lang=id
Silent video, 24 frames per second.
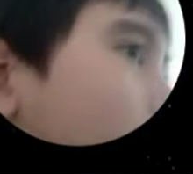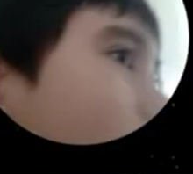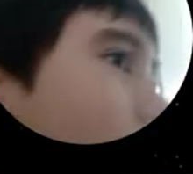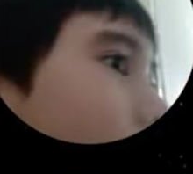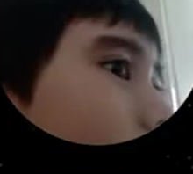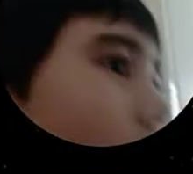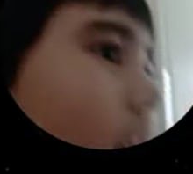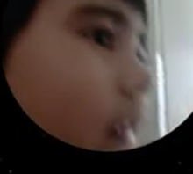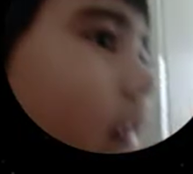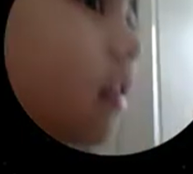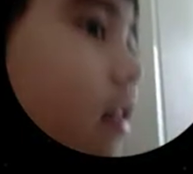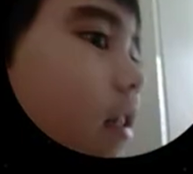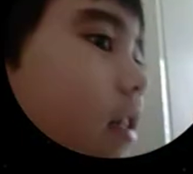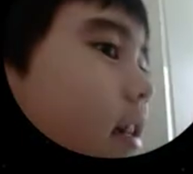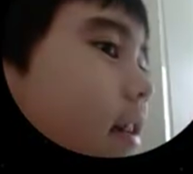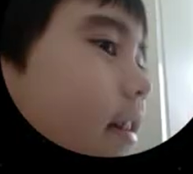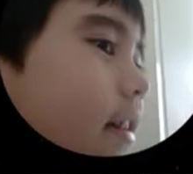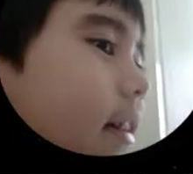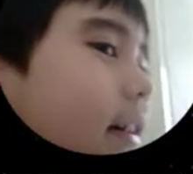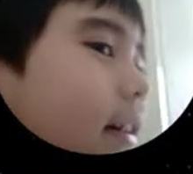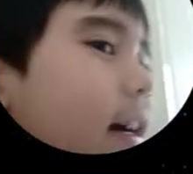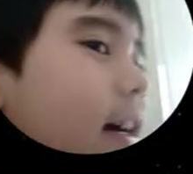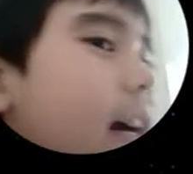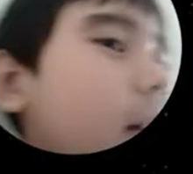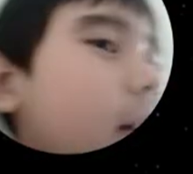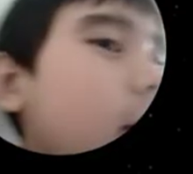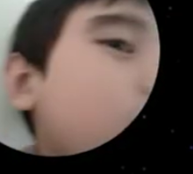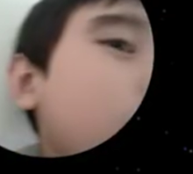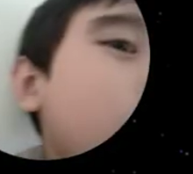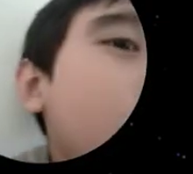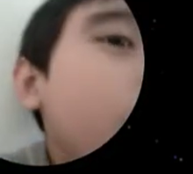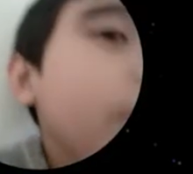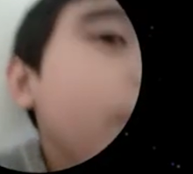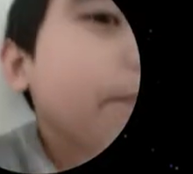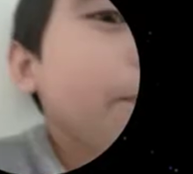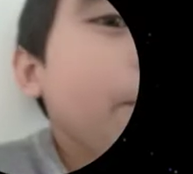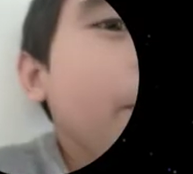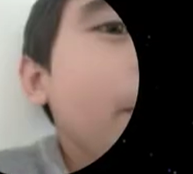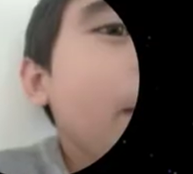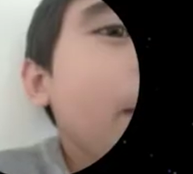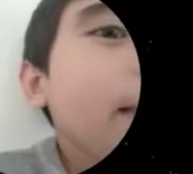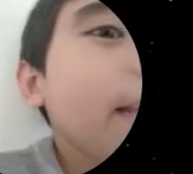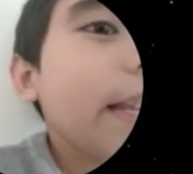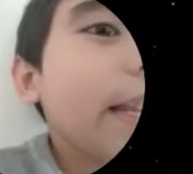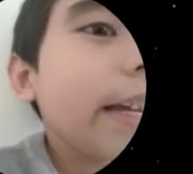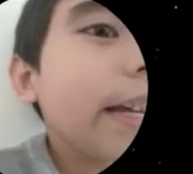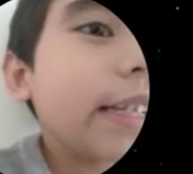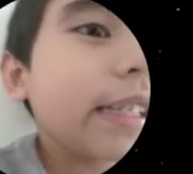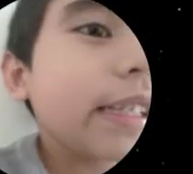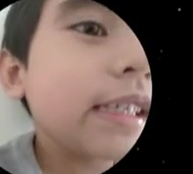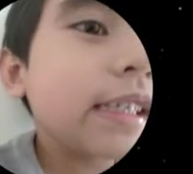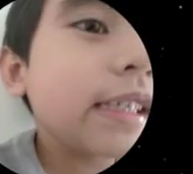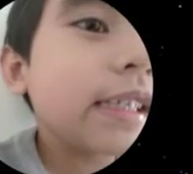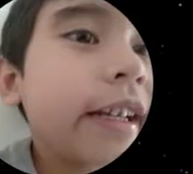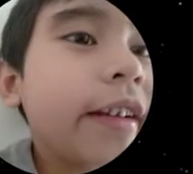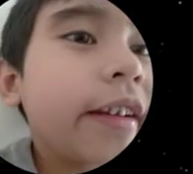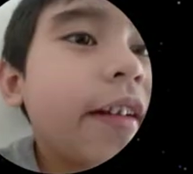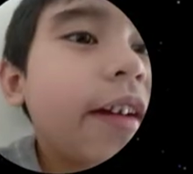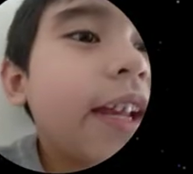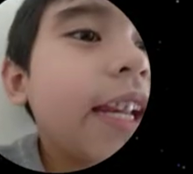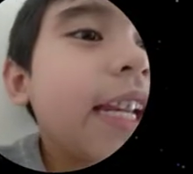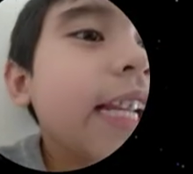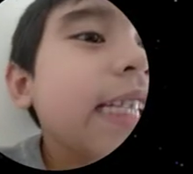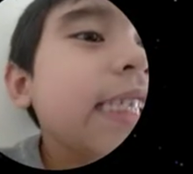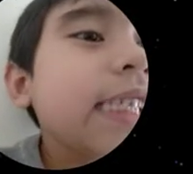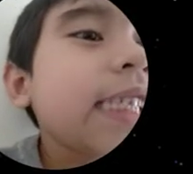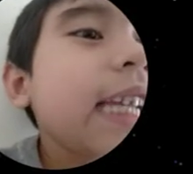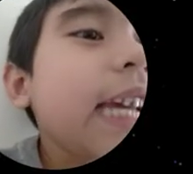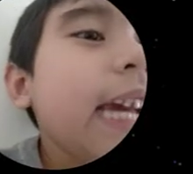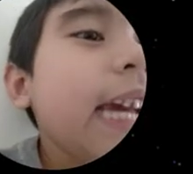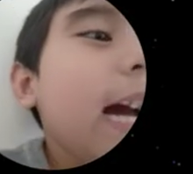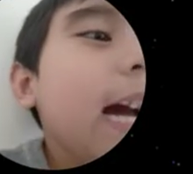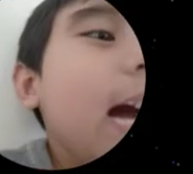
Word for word: Shanghai World Finance Center. Ini Shanghai World